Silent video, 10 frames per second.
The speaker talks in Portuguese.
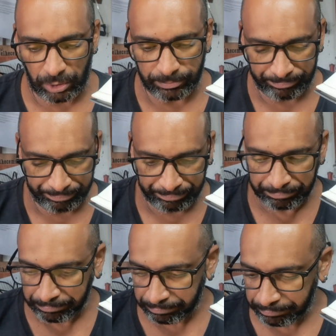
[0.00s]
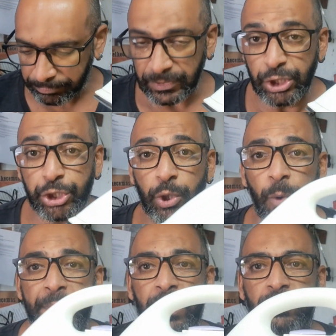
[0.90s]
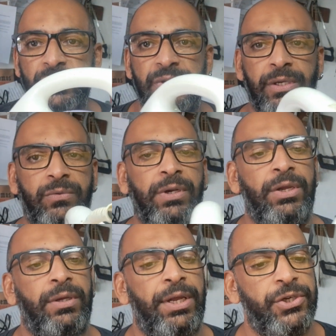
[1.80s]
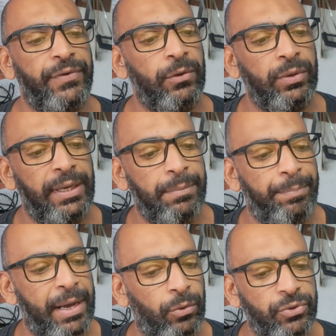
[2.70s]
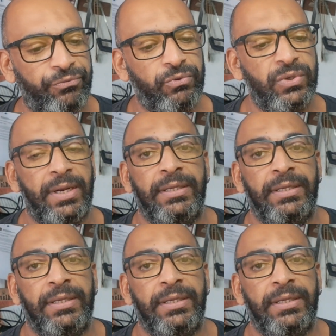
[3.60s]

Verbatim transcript: ó, chegou para conserto, o cliente falou que ele parou de funcionar.